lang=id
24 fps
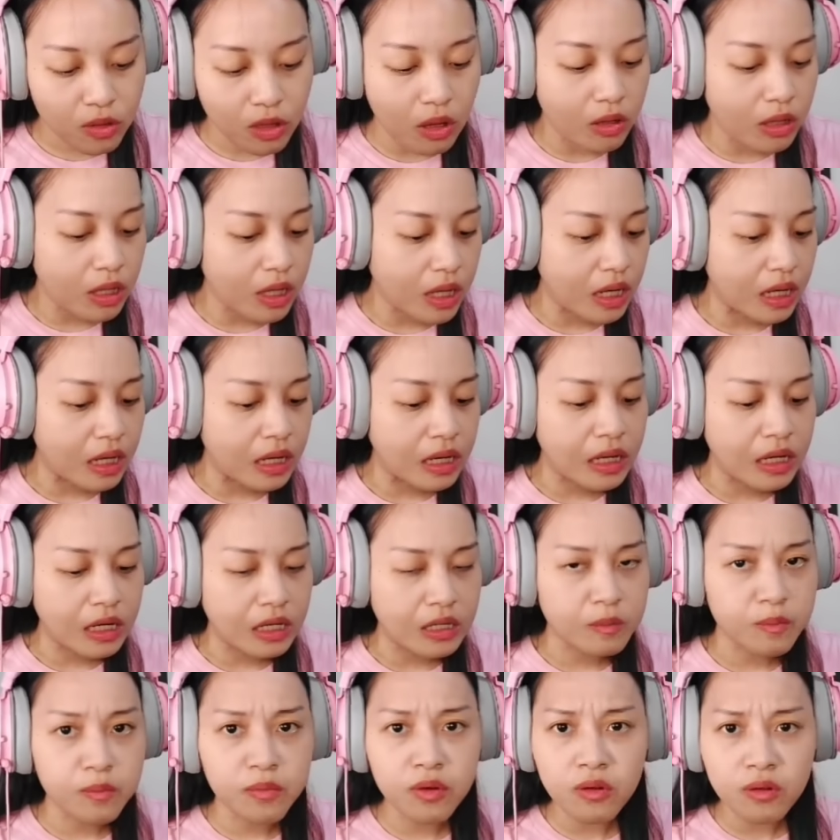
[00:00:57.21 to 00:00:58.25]

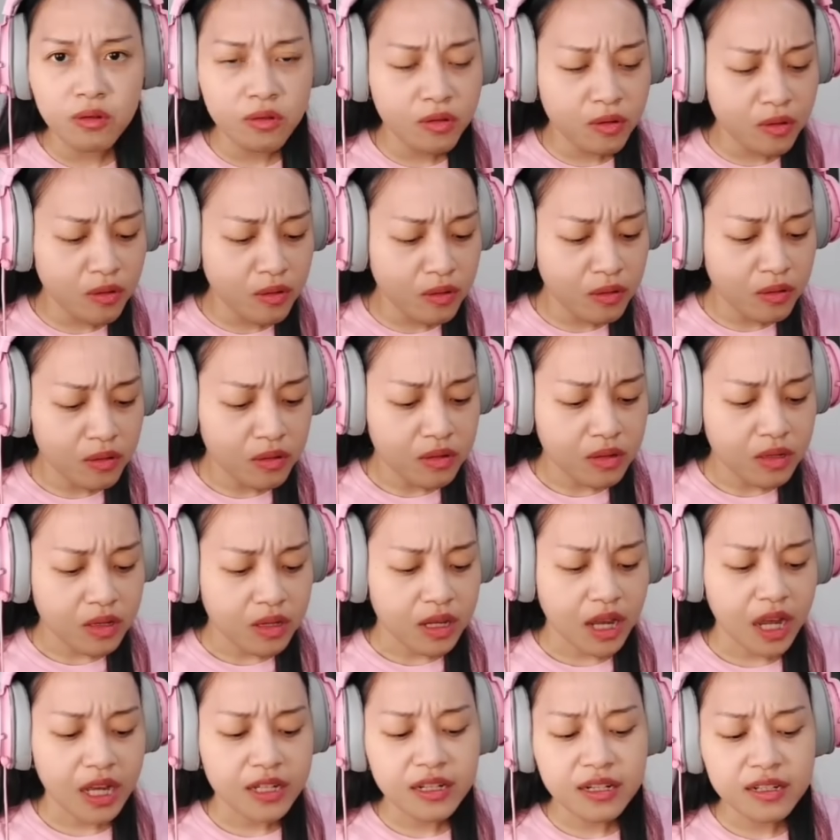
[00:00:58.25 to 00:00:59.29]
locker buku
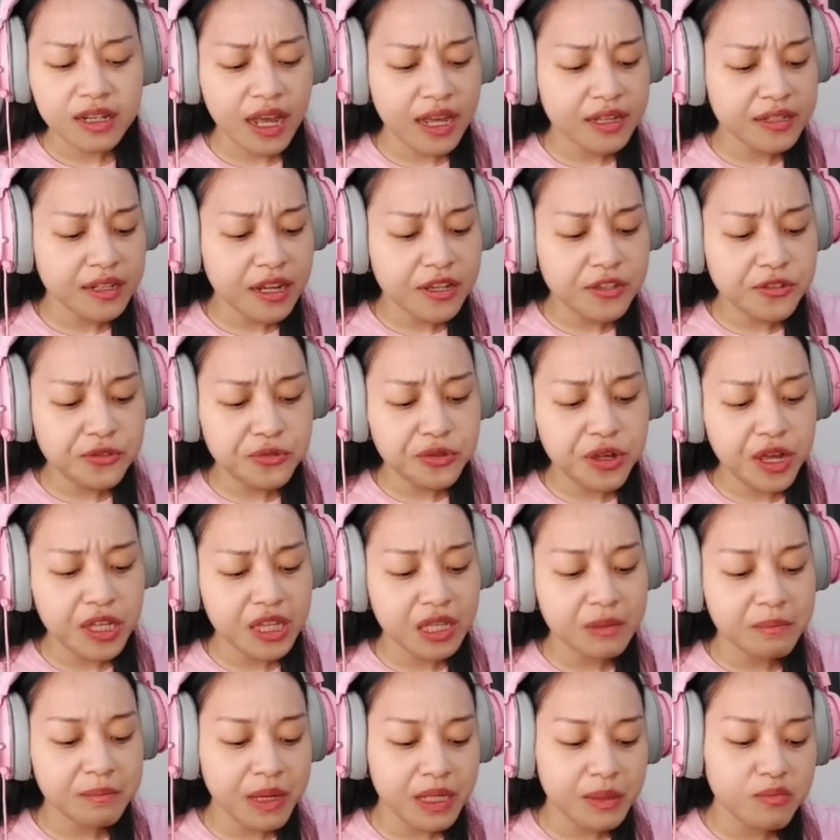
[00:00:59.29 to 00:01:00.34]
Kadang-kadang juga
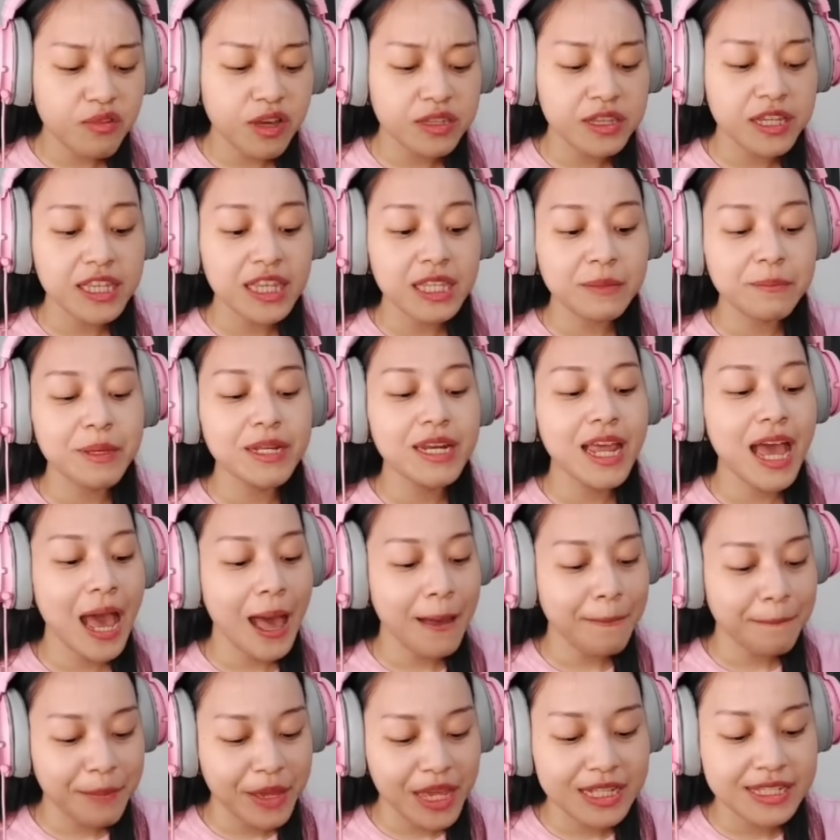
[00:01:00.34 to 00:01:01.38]
tempat buat nitipin
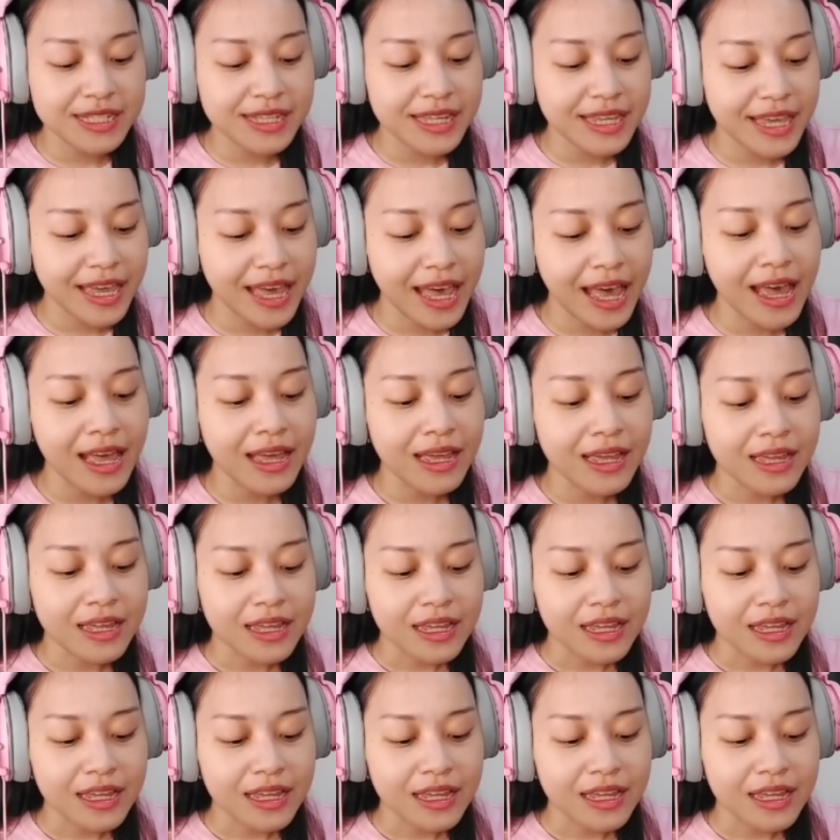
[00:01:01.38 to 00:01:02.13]
HP sih ya.